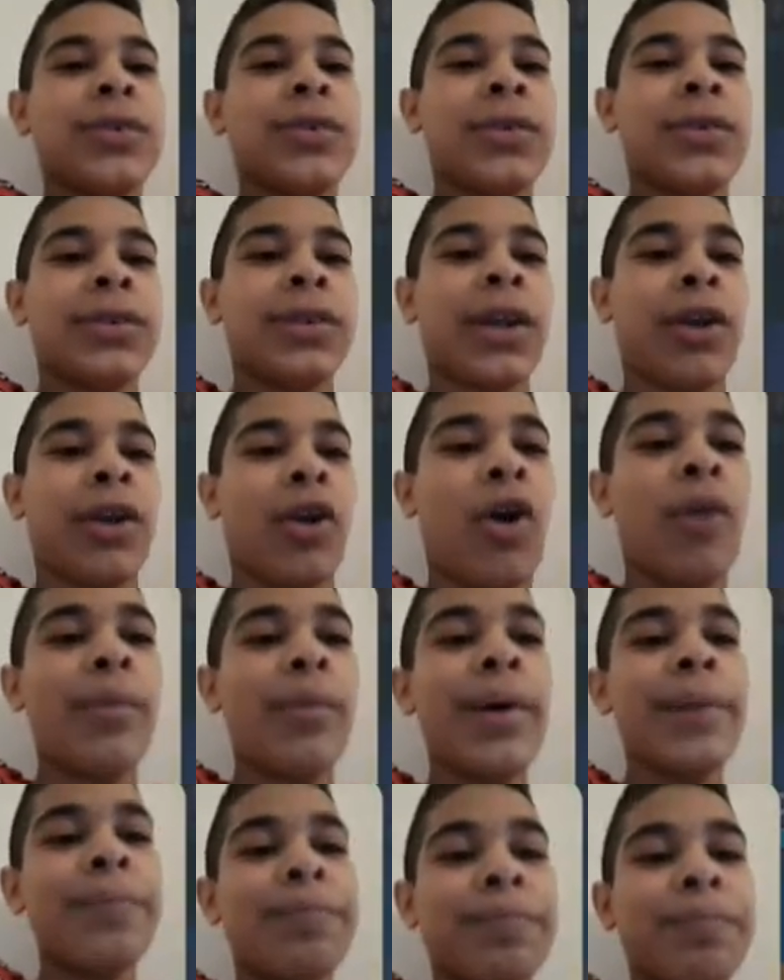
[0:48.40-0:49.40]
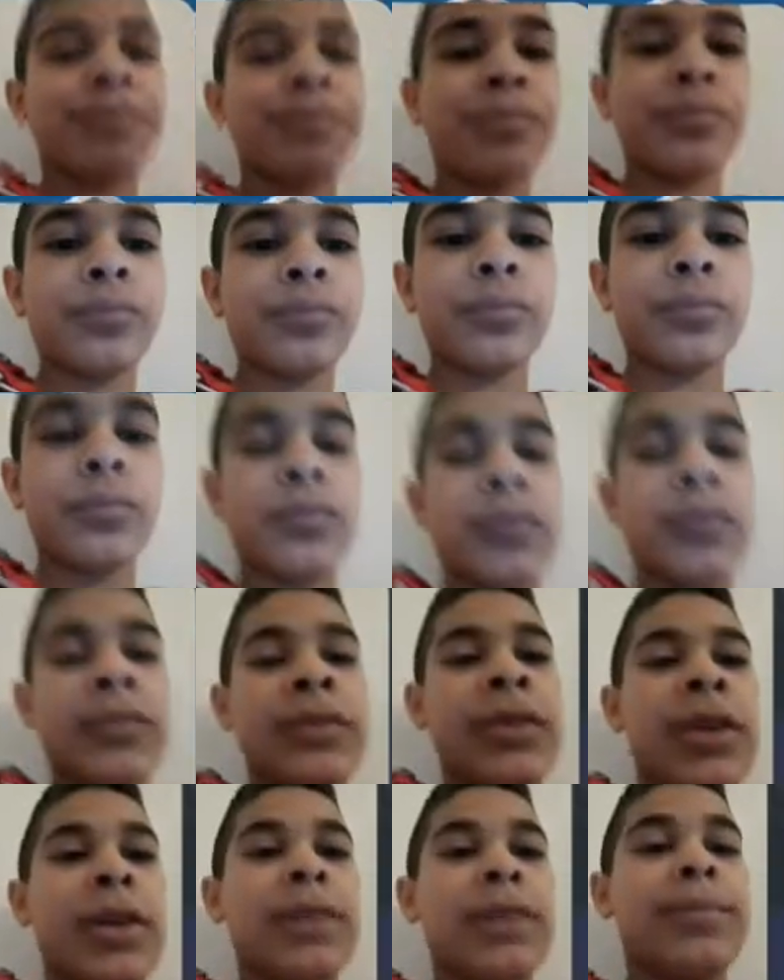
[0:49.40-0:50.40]
sta roba,
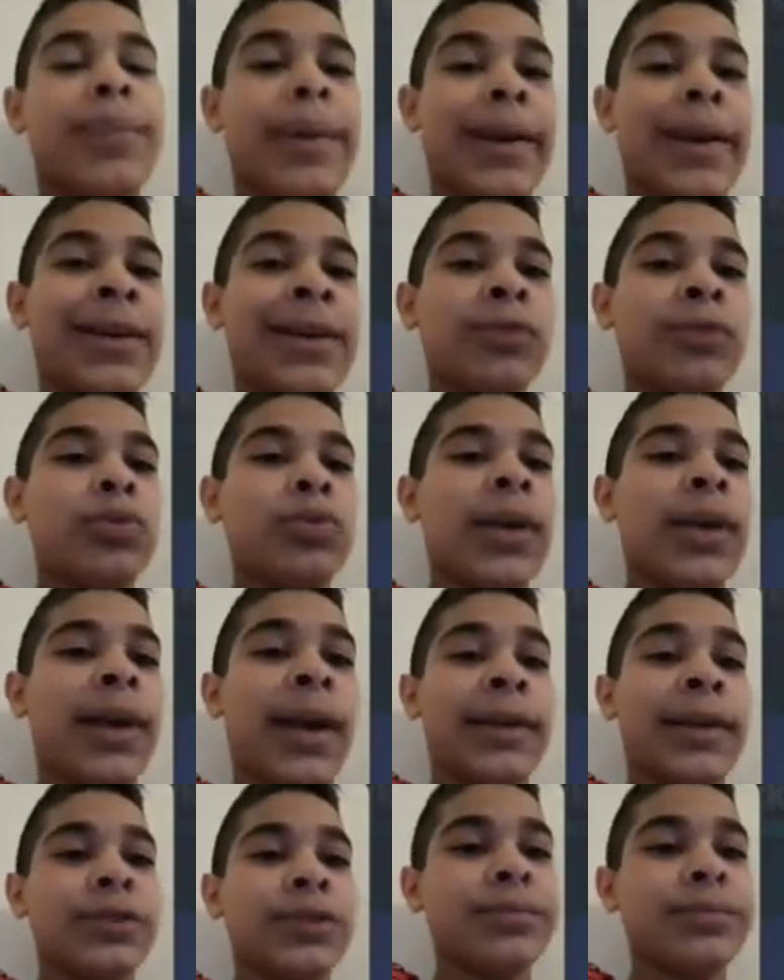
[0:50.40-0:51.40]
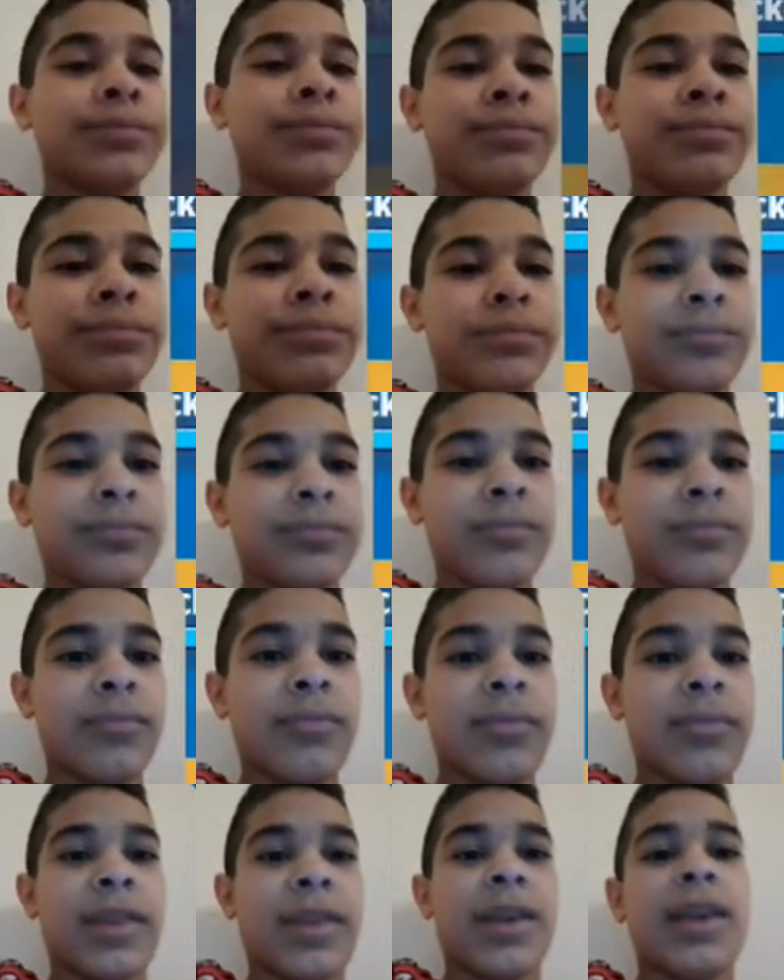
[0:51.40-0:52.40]
il paracadute ragno.
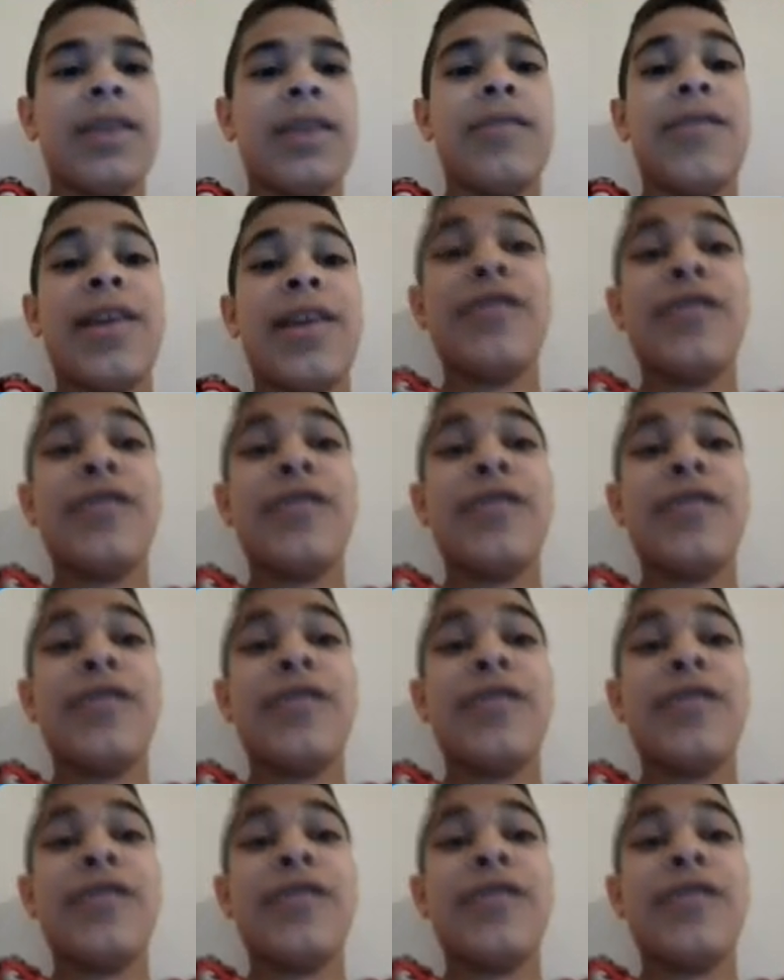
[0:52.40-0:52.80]
A livello